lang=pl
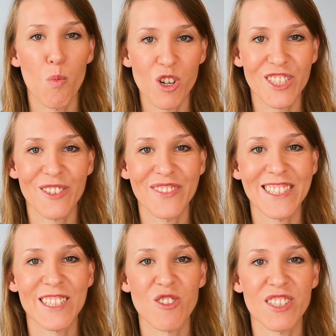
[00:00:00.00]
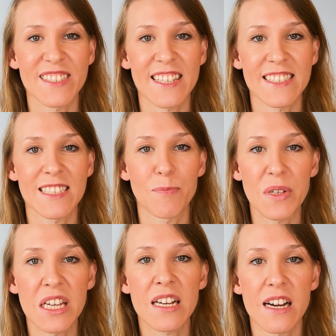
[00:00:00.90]
Można również skorzystać z
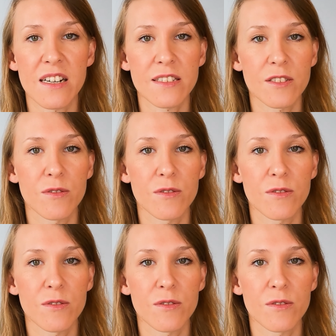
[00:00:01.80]
Biggie Card,